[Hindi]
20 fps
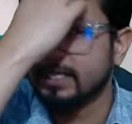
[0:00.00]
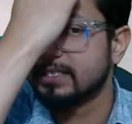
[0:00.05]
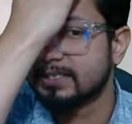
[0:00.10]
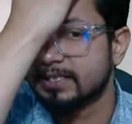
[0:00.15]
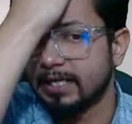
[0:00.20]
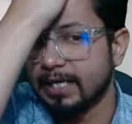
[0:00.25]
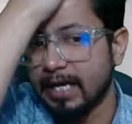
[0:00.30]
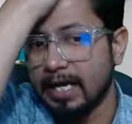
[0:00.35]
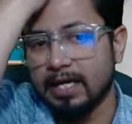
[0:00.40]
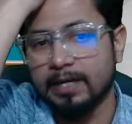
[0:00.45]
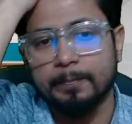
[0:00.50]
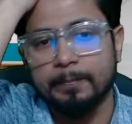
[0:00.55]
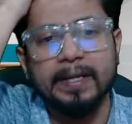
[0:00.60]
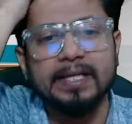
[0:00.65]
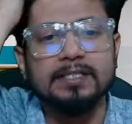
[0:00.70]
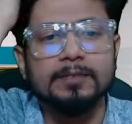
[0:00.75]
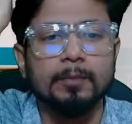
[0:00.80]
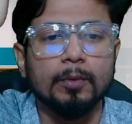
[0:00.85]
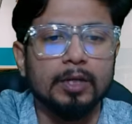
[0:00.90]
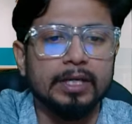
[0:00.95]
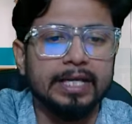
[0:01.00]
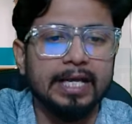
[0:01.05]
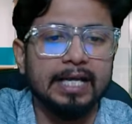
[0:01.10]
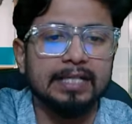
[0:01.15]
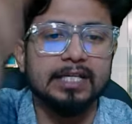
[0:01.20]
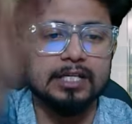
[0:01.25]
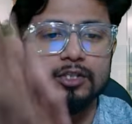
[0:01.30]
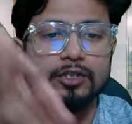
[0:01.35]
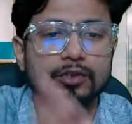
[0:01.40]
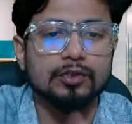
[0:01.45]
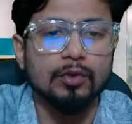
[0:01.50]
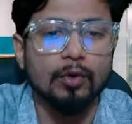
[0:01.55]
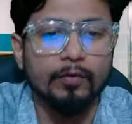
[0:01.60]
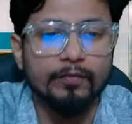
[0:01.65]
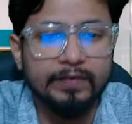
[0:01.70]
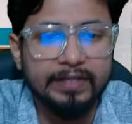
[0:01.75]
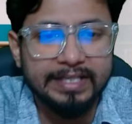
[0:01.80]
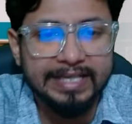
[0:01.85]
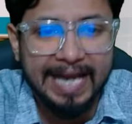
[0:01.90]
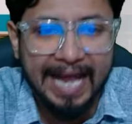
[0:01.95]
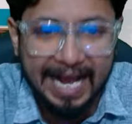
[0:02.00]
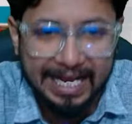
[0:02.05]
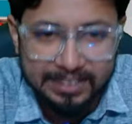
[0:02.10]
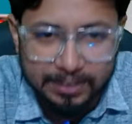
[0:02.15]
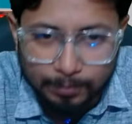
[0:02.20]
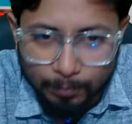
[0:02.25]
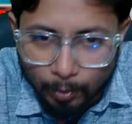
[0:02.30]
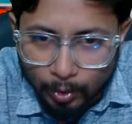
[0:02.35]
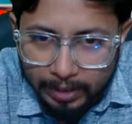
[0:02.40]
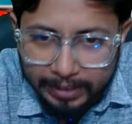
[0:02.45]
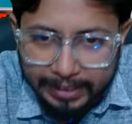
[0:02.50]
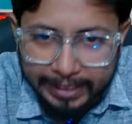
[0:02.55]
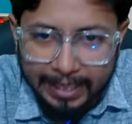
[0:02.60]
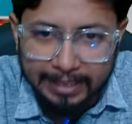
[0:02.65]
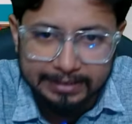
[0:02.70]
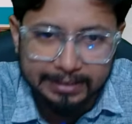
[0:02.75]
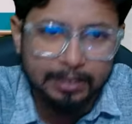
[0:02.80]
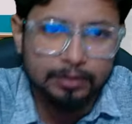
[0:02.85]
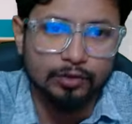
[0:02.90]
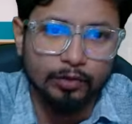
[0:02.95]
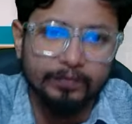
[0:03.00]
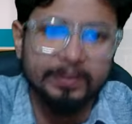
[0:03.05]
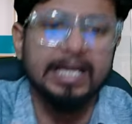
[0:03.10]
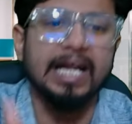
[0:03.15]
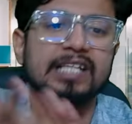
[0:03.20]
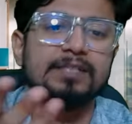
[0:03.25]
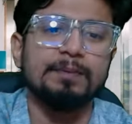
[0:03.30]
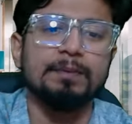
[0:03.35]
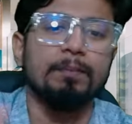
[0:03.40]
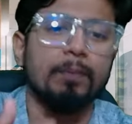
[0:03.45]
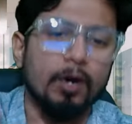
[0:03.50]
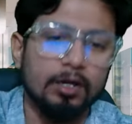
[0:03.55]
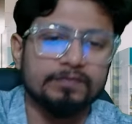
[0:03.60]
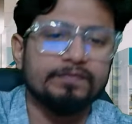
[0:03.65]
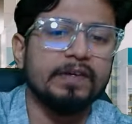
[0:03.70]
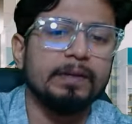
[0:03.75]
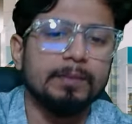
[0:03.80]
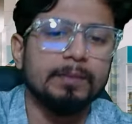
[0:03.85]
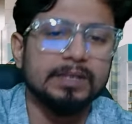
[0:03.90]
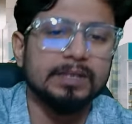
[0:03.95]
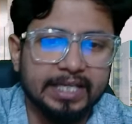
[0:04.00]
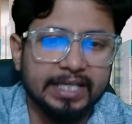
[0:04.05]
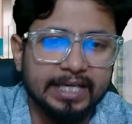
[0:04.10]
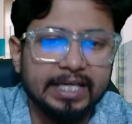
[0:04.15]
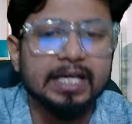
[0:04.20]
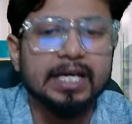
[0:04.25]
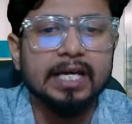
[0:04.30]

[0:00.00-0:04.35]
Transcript: लिस्ट है हरपिक्स बोल के आता है जोवीरैक्स बोल के आता है जोवीरैक्स भी बहुत फेमस है